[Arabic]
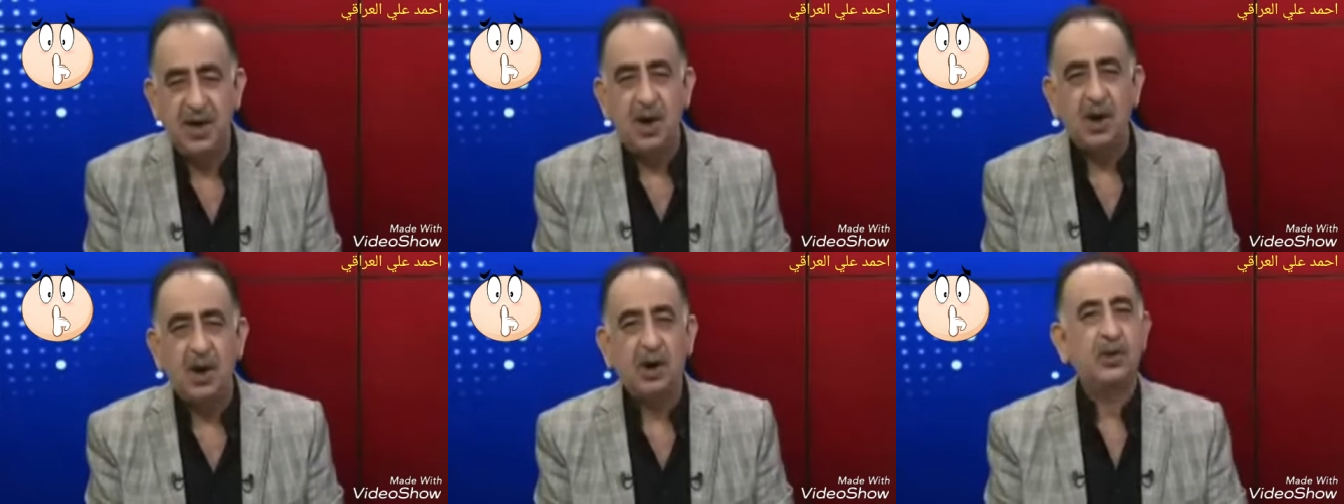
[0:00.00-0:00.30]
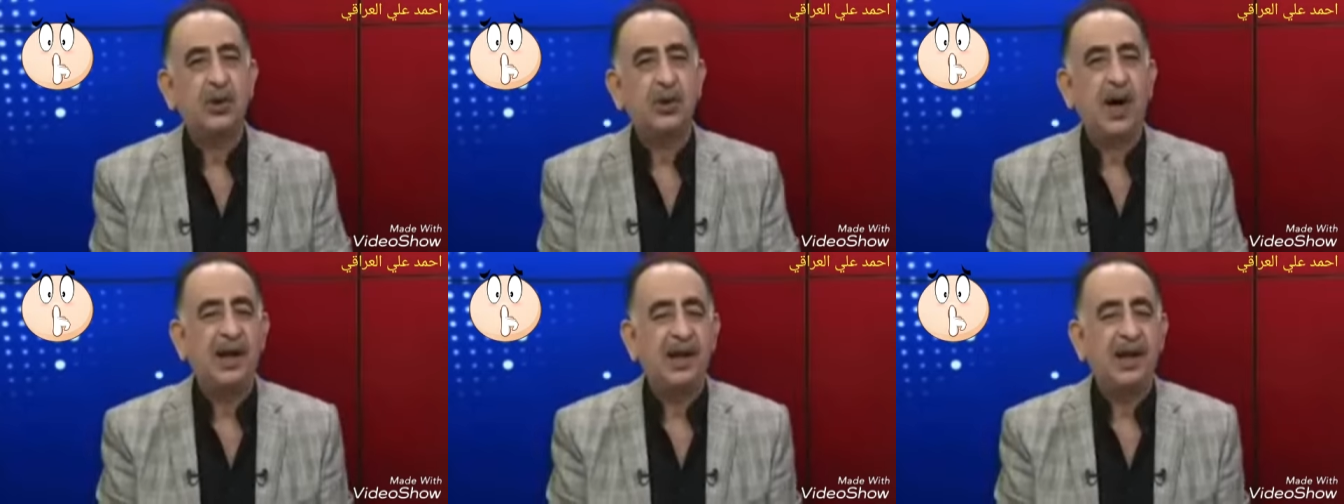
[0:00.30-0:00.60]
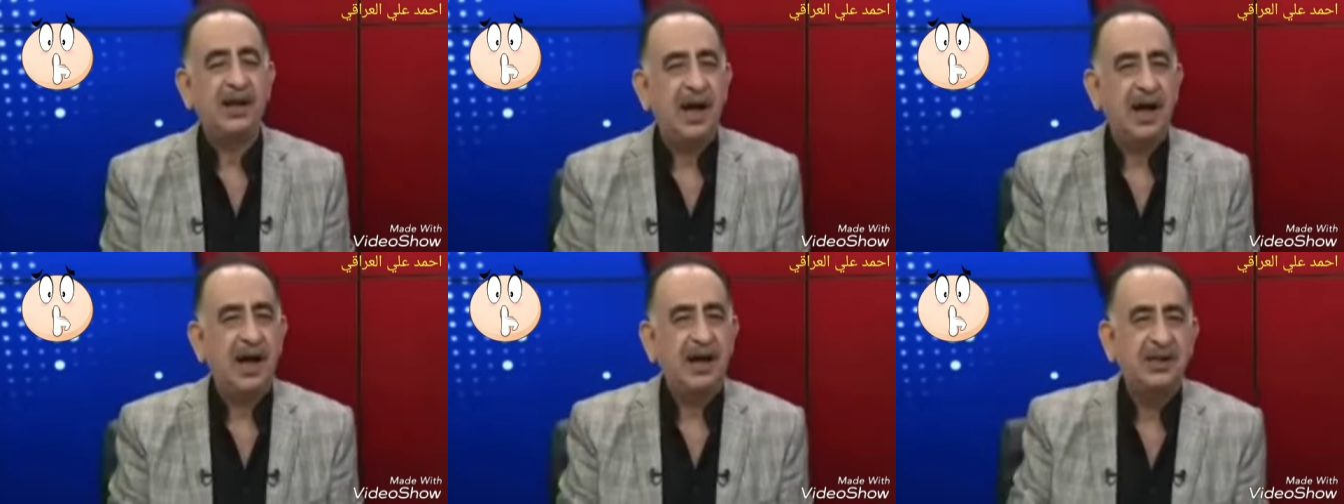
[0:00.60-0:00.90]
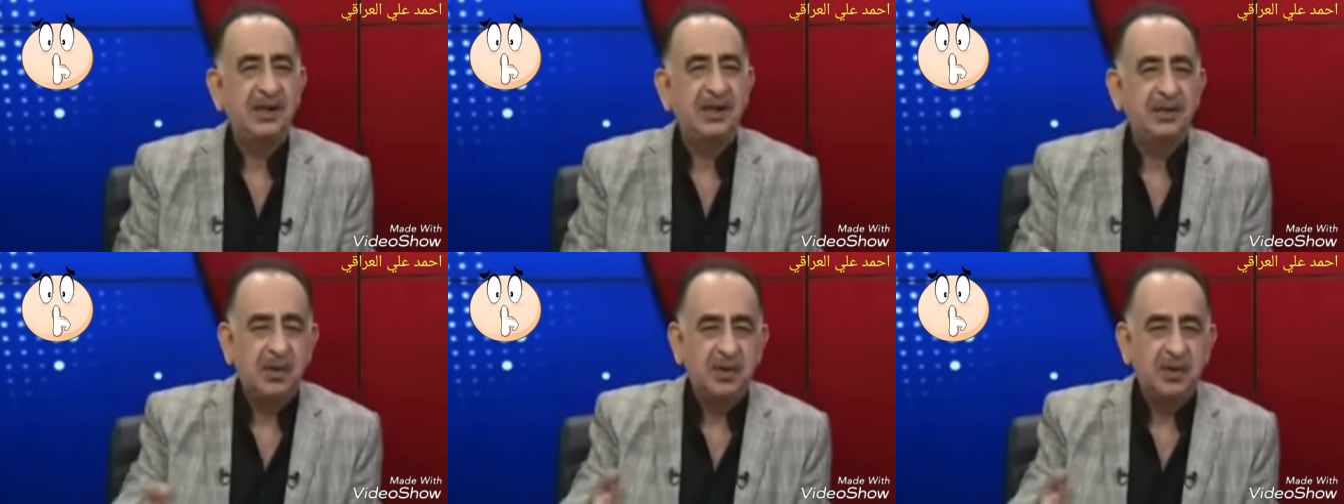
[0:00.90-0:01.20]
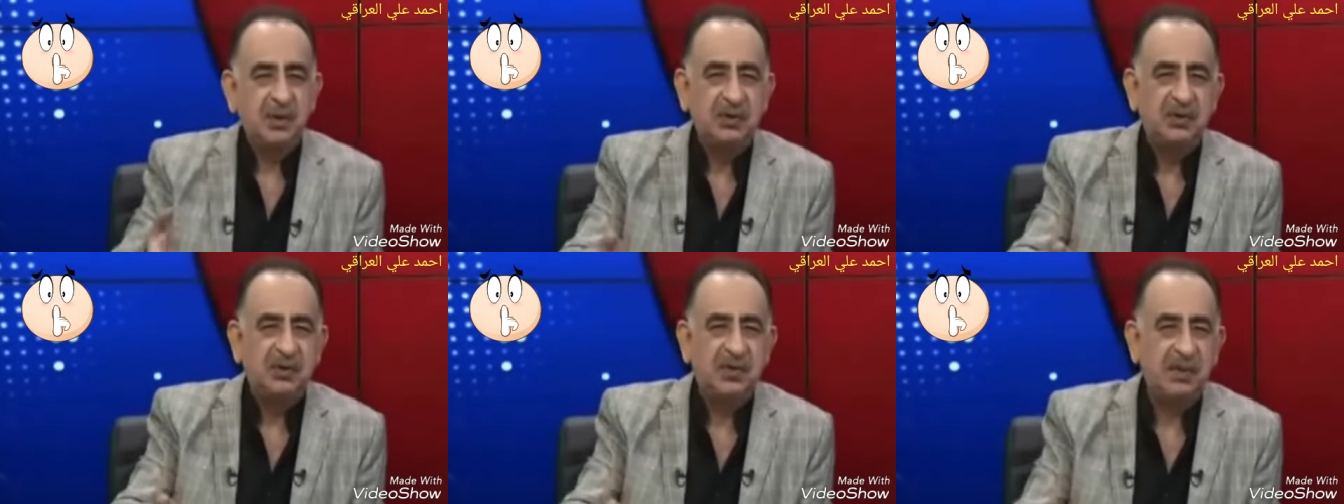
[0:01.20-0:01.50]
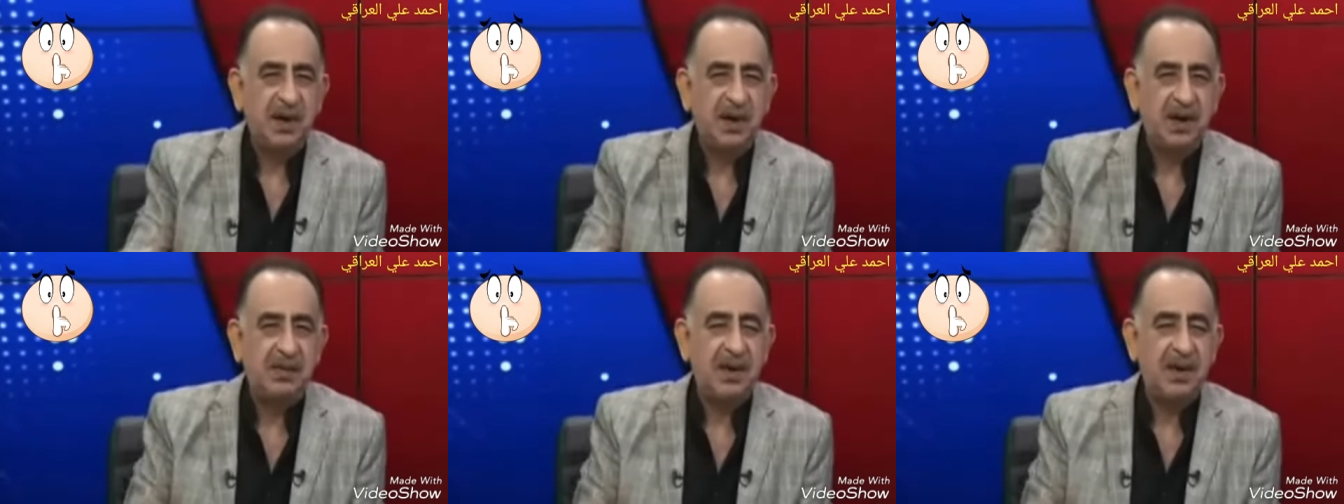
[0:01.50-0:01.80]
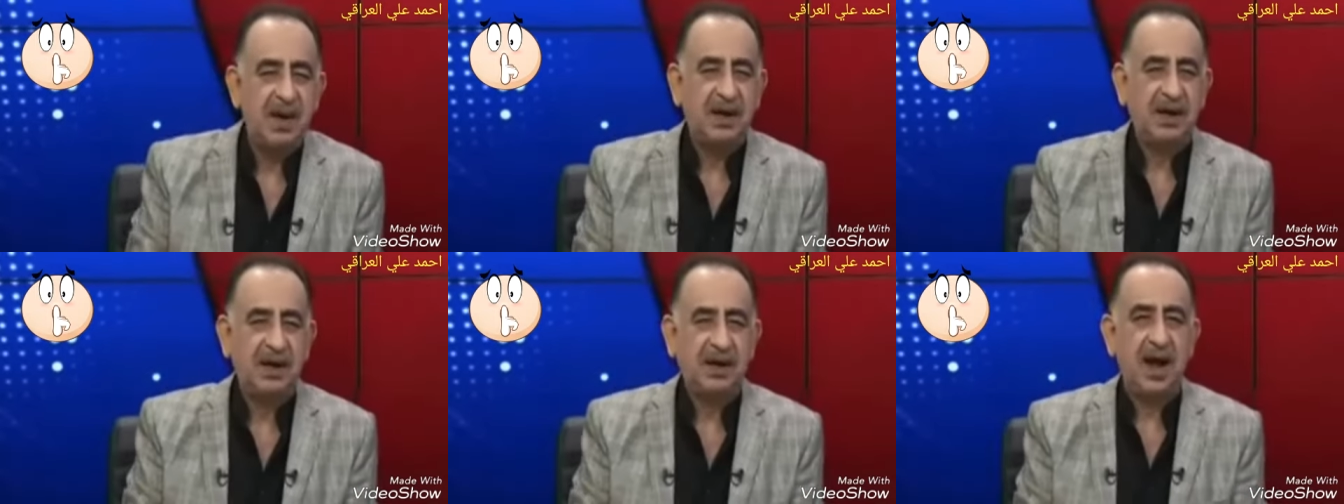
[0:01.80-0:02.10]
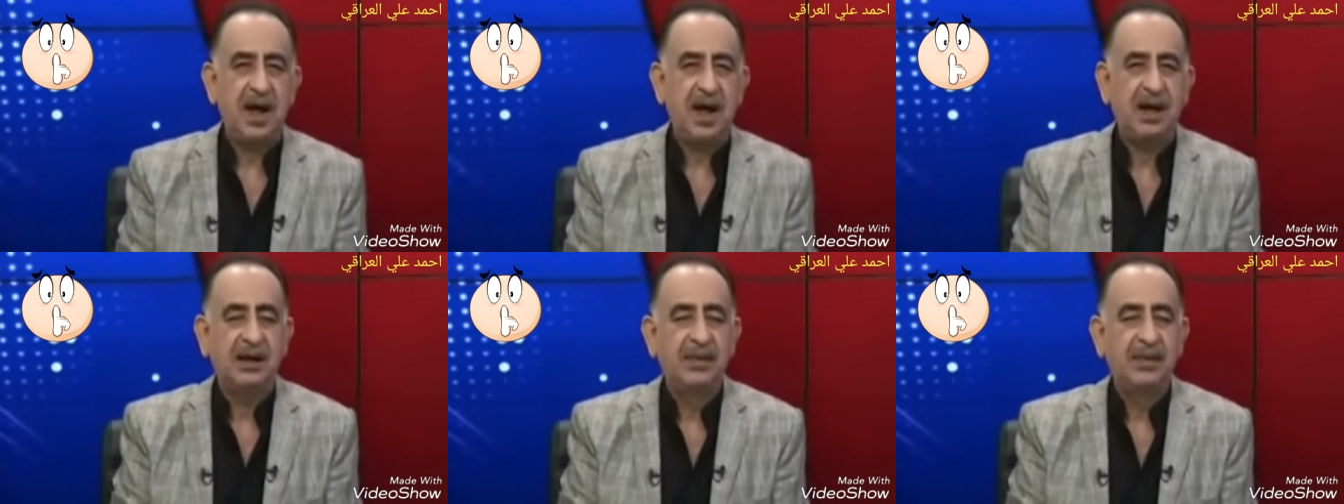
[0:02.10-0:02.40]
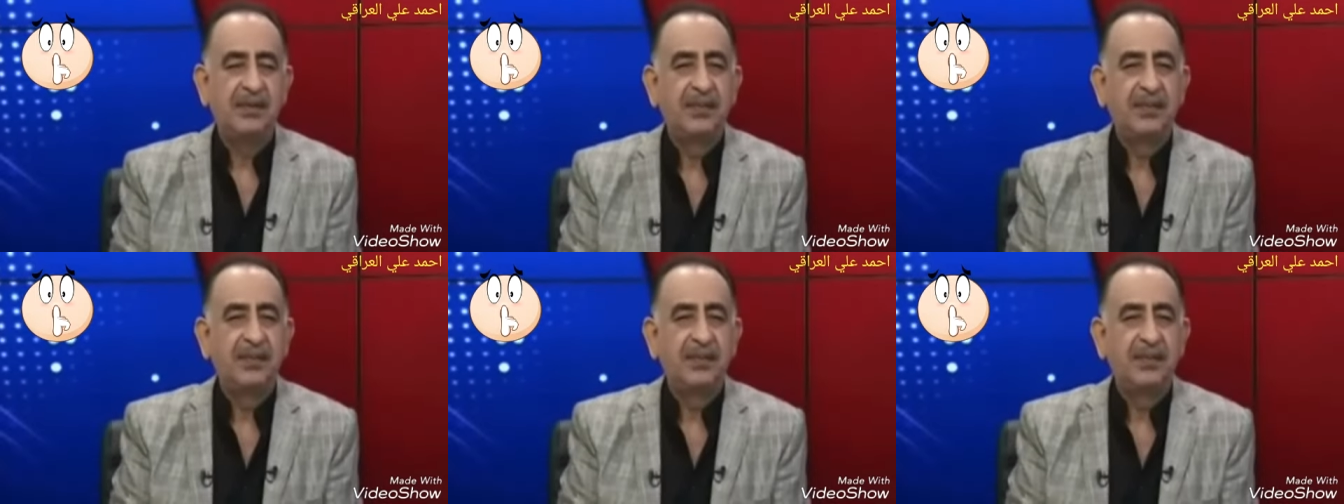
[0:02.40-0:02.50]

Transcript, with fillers: اقضوا على داعش الموجود في البرلمان العراقي